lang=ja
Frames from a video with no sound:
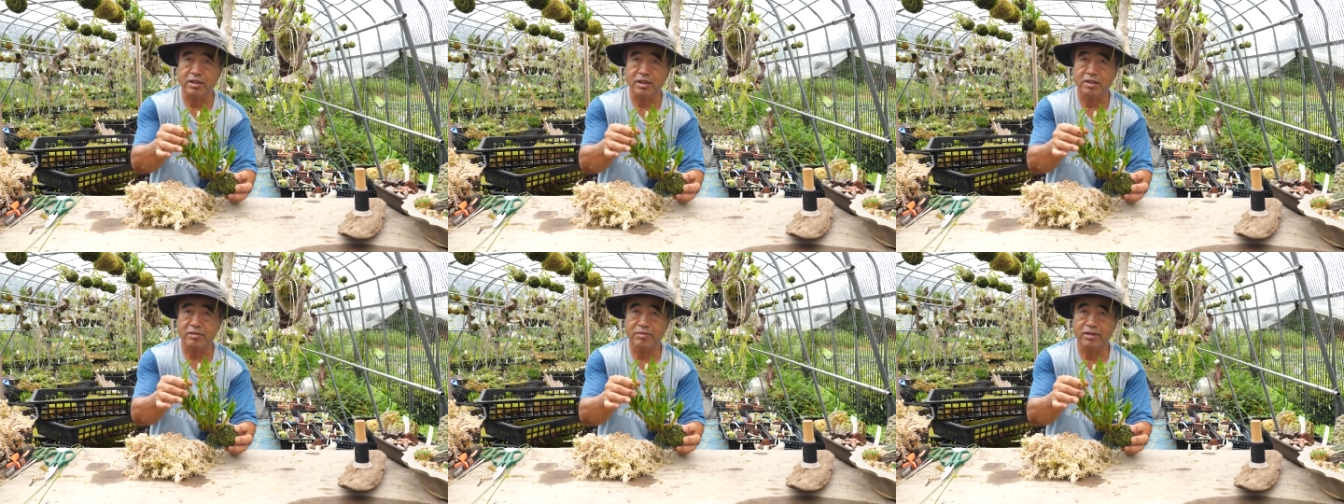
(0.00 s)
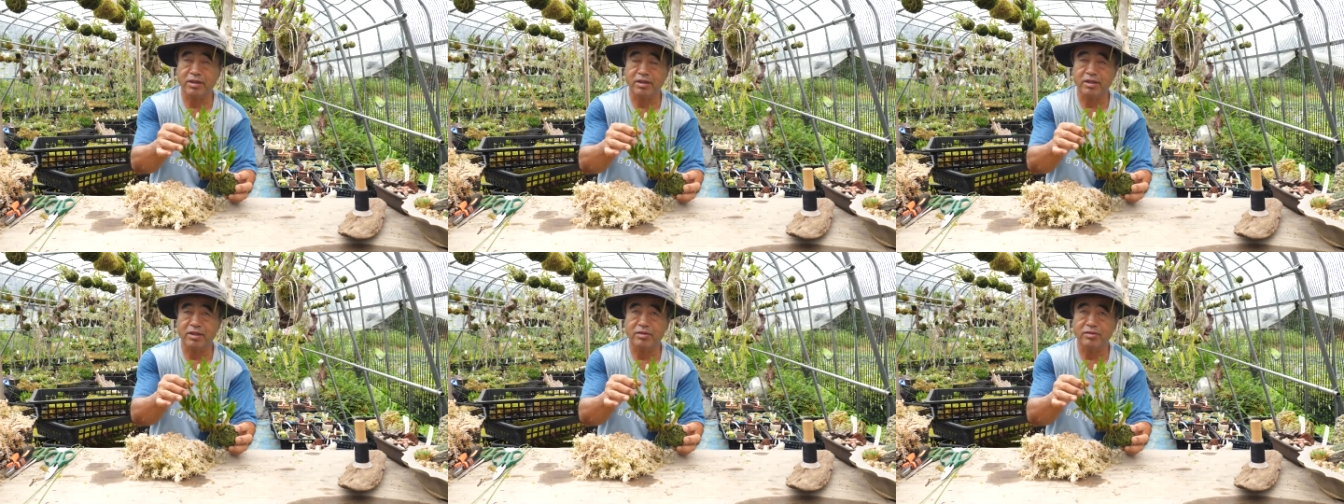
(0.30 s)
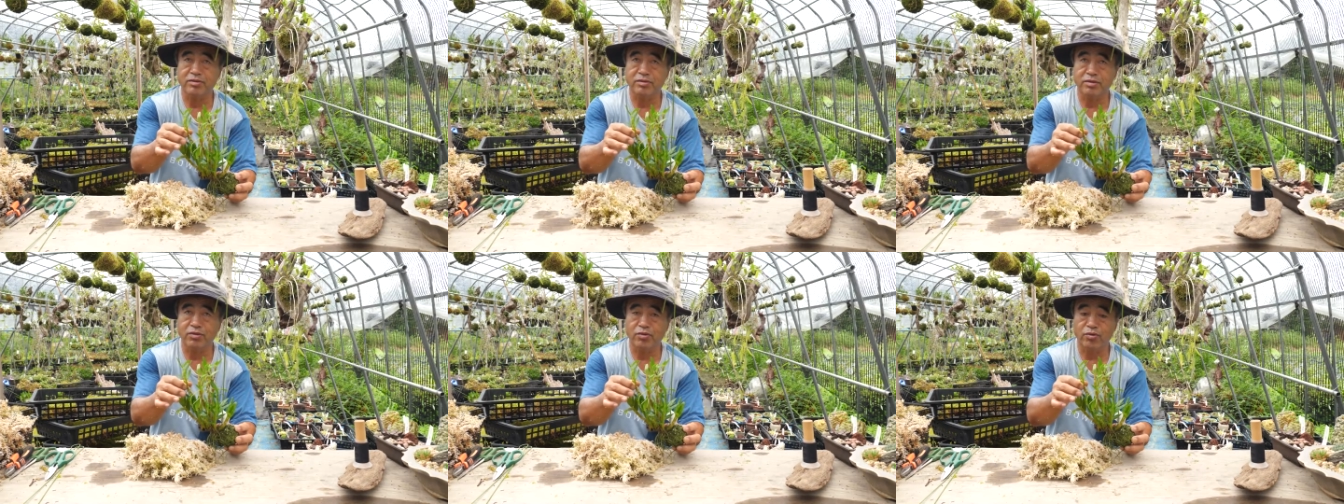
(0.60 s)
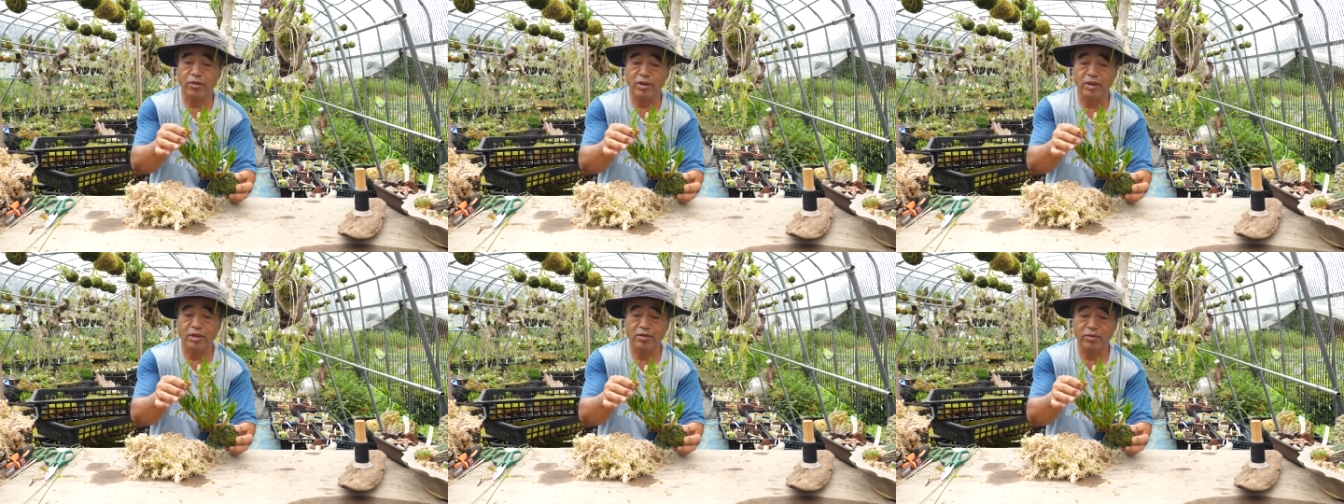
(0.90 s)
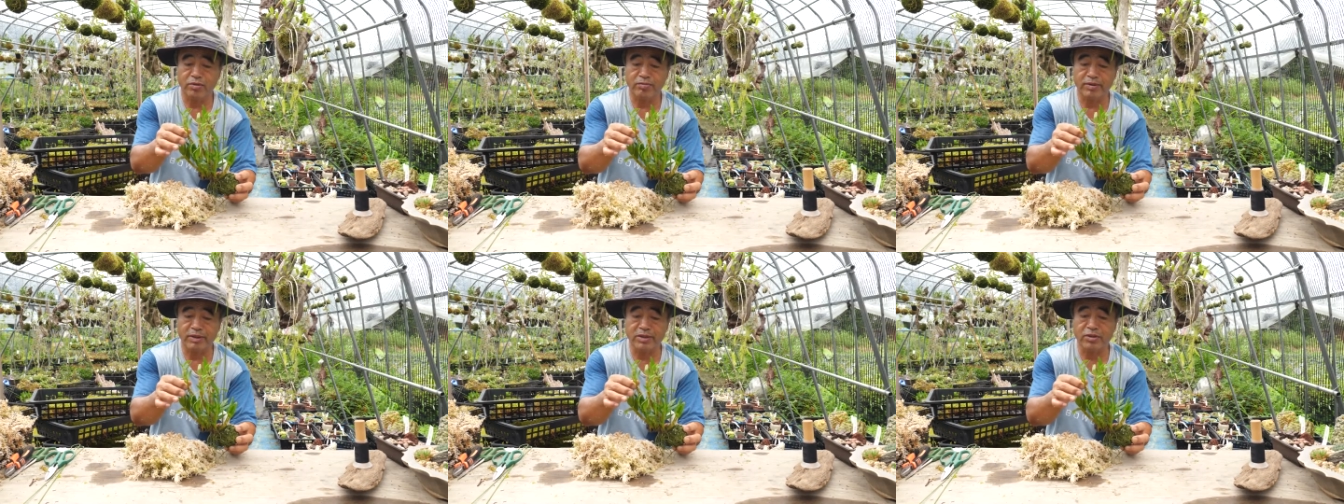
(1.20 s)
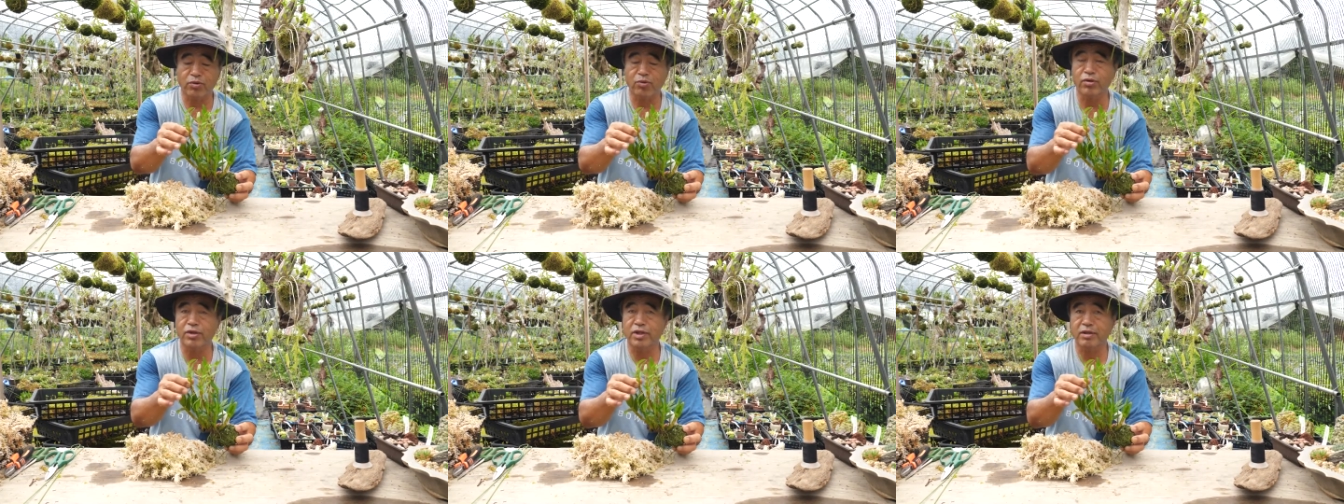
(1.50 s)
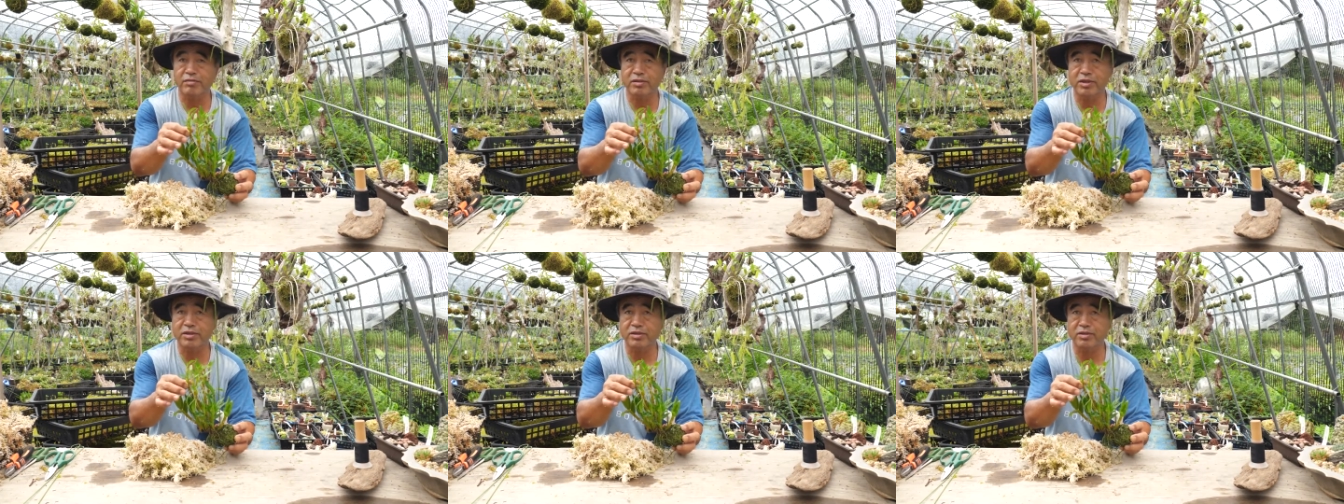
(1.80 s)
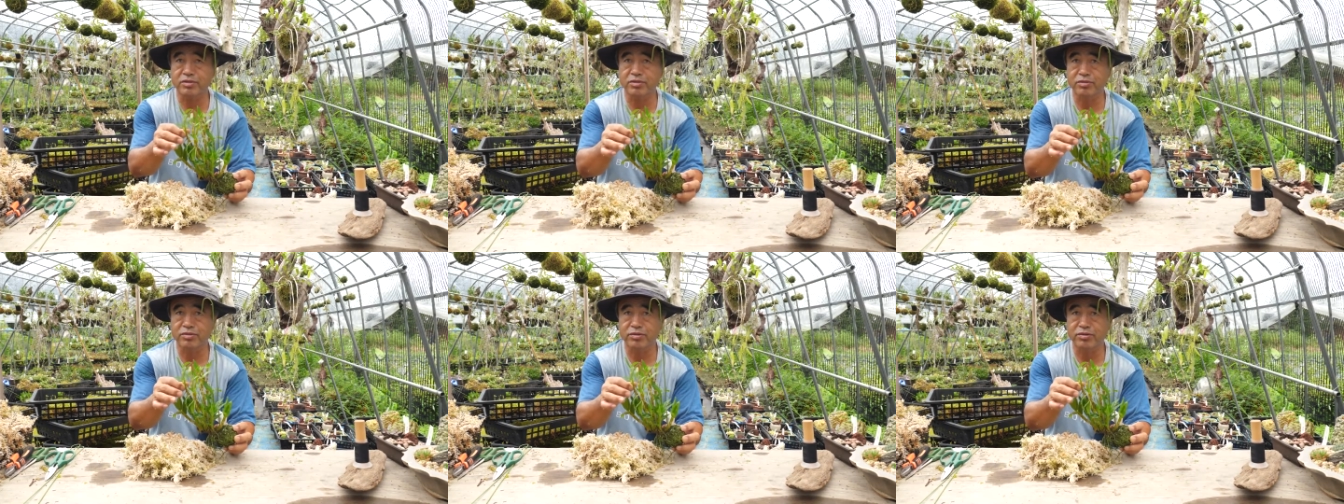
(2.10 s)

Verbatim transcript: 高めが出てくるんで、これをまた苔玉にする